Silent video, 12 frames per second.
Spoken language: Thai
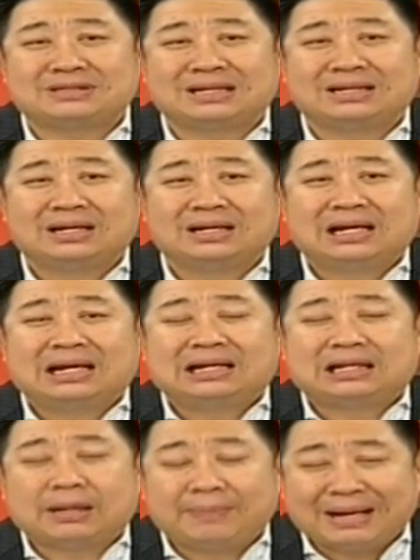
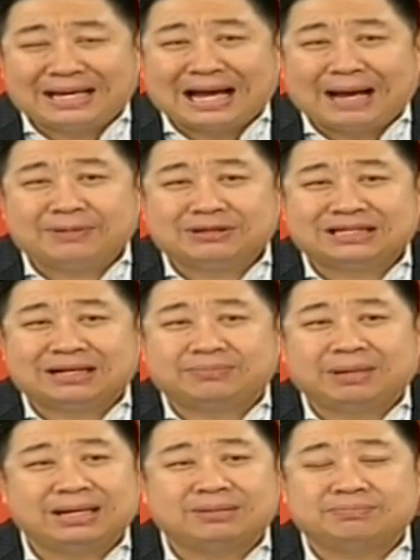95%ทำไมอีก5%
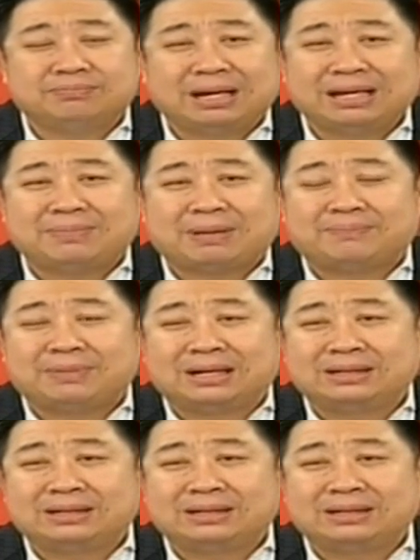ไม่ไม่แบบเหมือน